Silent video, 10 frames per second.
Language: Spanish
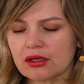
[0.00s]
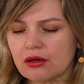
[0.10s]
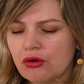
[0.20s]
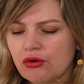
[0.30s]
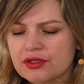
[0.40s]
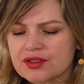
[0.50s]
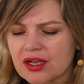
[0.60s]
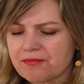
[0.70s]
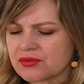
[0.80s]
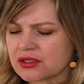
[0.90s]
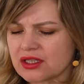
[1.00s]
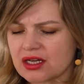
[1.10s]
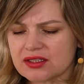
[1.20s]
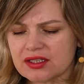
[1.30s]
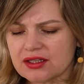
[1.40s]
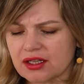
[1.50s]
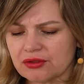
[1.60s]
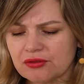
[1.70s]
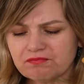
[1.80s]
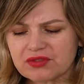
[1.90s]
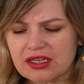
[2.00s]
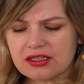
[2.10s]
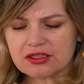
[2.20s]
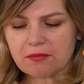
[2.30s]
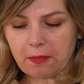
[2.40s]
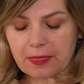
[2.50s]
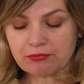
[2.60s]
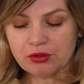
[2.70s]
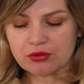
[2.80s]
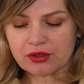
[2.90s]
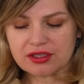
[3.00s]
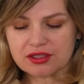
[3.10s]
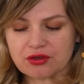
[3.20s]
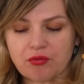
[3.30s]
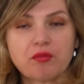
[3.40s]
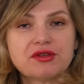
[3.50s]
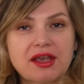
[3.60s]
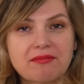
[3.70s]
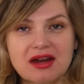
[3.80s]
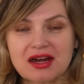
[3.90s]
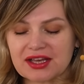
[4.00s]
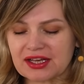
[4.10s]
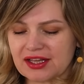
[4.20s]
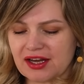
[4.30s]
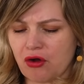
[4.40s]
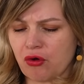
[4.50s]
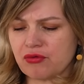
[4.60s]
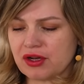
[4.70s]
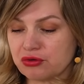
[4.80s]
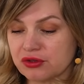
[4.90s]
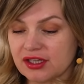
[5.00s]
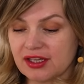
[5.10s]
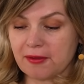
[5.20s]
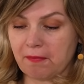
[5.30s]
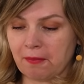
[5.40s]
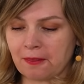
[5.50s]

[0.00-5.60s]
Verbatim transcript: Luego esta salsita, ¿no? Que es, mm, bueno, que es como bechamel ligera o veluté.